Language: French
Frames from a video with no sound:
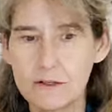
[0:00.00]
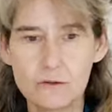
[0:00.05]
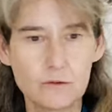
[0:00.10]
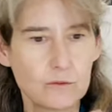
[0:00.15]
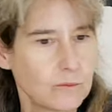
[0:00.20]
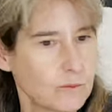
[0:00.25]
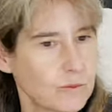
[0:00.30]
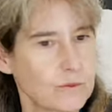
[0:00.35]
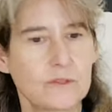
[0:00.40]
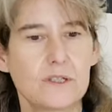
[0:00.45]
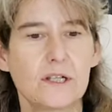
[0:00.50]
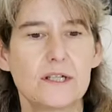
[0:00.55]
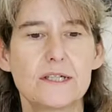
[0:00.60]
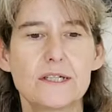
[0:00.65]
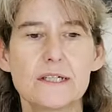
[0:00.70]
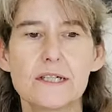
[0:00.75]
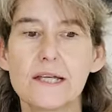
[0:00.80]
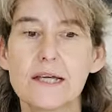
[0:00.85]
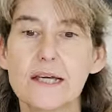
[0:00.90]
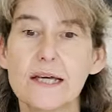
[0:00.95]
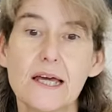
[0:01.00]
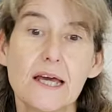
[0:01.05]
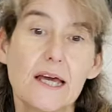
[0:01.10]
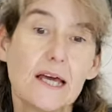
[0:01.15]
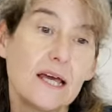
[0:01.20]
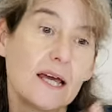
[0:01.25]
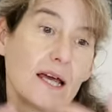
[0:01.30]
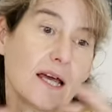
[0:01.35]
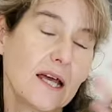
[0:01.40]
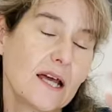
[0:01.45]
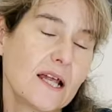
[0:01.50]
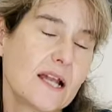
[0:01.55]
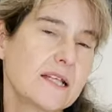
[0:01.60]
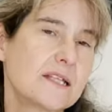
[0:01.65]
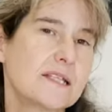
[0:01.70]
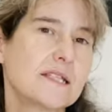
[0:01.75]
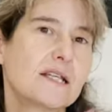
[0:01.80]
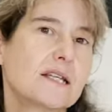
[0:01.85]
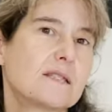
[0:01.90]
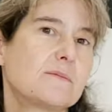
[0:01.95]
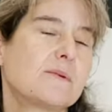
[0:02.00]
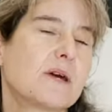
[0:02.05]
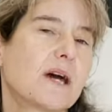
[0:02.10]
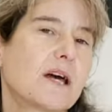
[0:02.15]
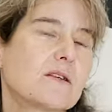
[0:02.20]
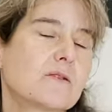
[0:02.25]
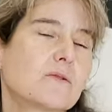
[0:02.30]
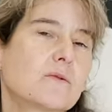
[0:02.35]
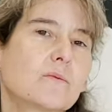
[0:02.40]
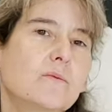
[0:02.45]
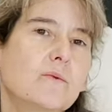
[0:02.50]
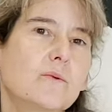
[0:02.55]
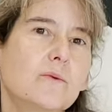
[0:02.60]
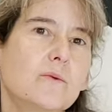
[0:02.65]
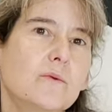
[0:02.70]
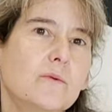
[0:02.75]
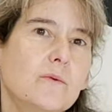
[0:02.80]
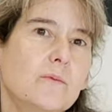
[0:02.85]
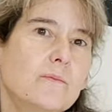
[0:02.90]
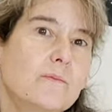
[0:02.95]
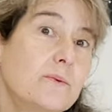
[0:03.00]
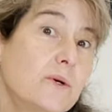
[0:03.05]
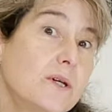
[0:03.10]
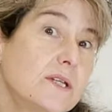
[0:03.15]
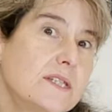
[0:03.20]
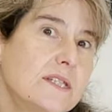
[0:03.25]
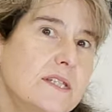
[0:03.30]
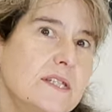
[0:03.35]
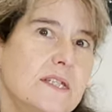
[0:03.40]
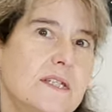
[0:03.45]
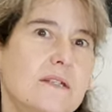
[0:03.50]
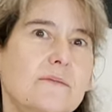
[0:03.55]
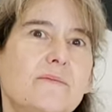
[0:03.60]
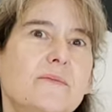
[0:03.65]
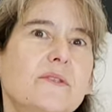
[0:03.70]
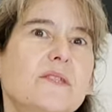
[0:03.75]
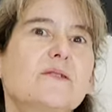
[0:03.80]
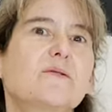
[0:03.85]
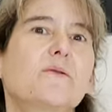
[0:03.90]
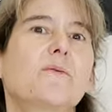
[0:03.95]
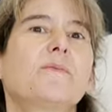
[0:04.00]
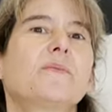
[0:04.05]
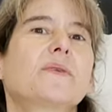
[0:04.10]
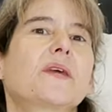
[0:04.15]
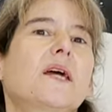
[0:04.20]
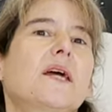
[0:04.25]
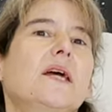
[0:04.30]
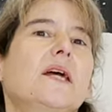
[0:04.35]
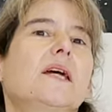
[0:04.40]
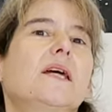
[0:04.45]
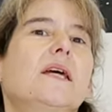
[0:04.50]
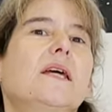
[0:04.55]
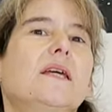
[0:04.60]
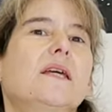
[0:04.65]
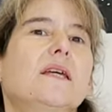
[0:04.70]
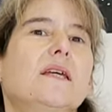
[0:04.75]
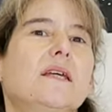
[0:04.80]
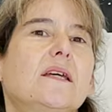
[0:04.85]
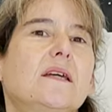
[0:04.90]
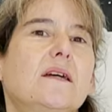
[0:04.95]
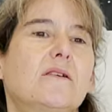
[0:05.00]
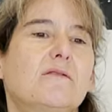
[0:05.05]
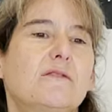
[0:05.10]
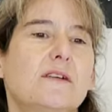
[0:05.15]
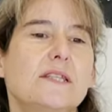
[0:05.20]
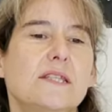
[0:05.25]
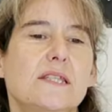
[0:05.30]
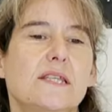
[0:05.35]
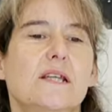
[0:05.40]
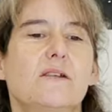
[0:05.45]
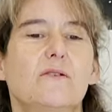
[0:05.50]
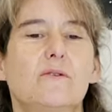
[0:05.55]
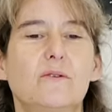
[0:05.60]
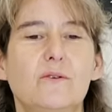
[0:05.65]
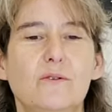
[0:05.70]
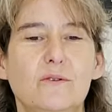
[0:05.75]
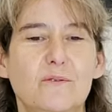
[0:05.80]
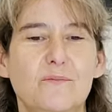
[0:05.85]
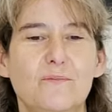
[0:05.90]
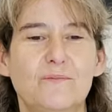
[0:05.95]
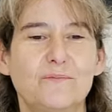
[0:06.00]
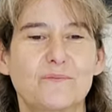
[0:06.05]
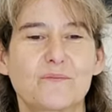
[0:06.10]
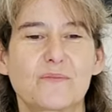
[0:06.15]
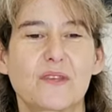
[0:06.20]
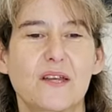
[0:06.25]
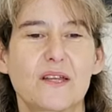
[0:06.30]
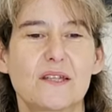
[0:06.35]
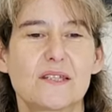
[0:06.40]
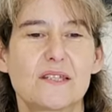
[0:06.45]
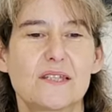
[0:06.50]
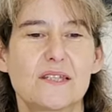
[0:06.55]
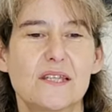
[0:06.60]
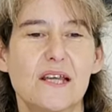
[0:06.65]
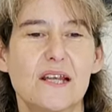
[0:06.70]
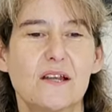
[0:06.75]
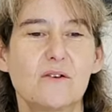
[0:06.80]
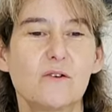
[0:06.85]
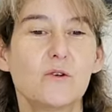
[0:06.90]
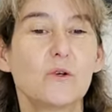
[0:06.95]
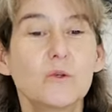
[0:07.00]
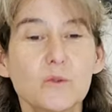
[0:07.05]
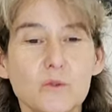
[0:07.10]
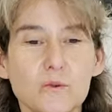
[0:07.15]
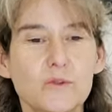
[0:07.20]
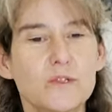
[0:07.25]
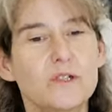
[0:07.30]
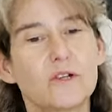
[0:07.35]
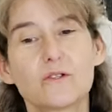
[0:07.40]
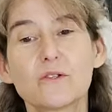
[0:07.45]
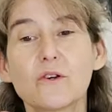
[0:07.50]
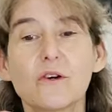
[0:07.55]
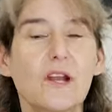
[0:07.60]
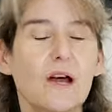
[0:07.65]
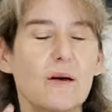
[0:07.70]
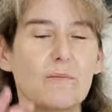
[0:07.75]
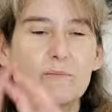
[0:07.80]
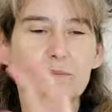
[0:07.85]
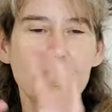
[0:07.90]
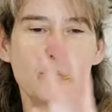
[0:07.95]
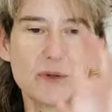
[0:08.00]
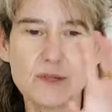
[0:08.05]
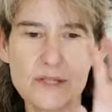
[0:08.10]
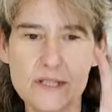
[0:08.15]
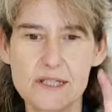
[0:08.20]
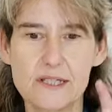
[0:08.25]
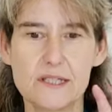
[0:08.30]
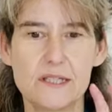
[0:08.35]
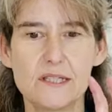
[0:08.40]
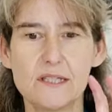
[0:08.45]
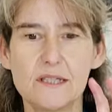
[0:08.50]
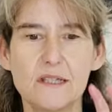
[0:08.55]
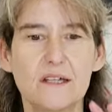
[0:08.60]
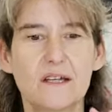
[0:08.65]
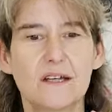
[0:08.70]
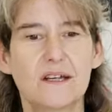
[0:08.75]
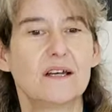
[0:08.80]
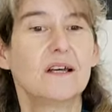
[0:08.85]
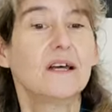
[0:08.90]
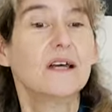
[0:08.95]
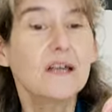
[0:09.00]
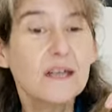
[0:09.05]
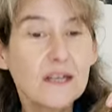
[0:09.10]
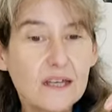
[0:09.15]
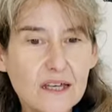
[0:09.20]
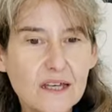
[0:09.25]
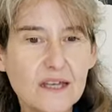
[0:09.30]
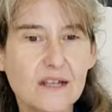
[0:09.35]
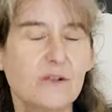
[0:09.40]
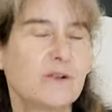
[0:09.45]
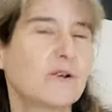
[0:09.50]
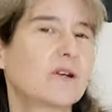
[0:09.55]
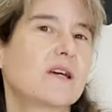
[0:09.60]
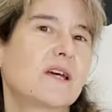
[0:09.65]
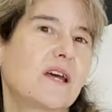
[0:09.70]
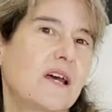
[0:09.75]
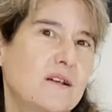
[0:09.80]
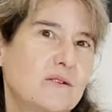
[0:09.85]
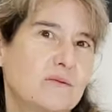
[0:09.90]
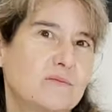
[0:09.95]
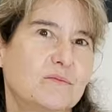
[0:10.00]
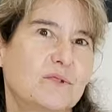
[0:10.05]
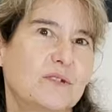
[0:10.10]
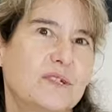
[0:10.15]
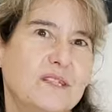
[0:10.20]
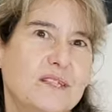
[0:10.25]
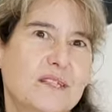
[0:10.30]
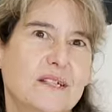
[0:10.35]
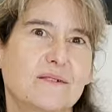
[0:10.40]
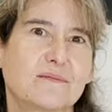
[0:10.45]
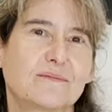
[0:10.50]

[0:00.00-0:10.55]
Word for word: du monde tel qu'il est. Et elle a des aspirations plus poétiques, disons. Et en fait, c'est le, le conflit entre la poésie et le réel, on pourrait dire.